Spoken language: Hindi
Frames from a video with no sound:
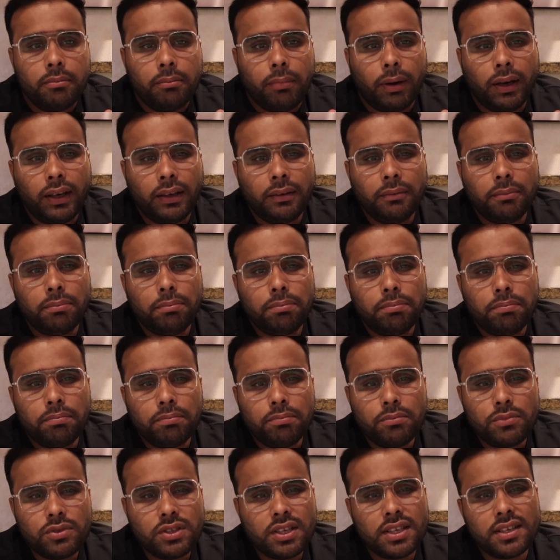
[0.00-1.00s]
बट
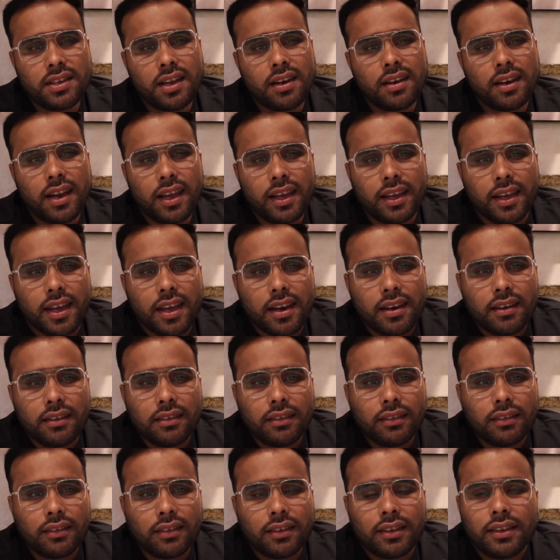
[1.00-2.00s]
मुझे जानना है कि यार
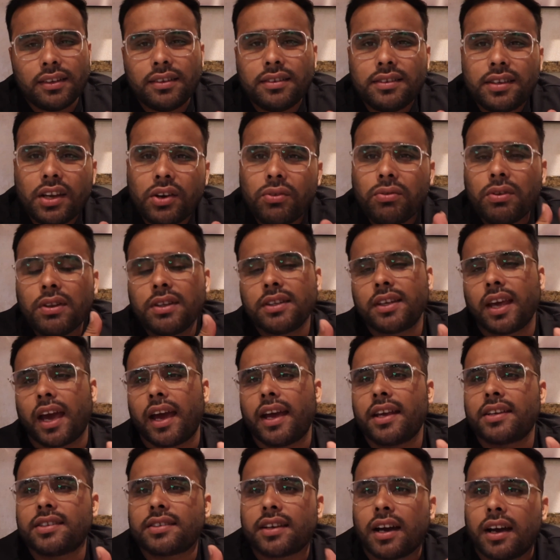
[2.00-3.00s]
ज़रूरत क्या
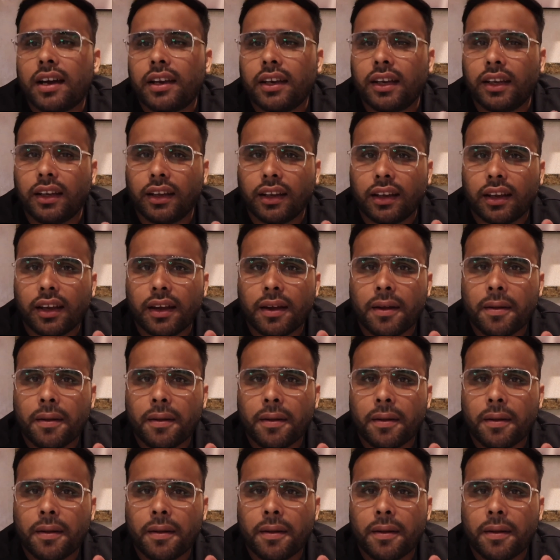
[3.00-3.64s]
है इस कहानी की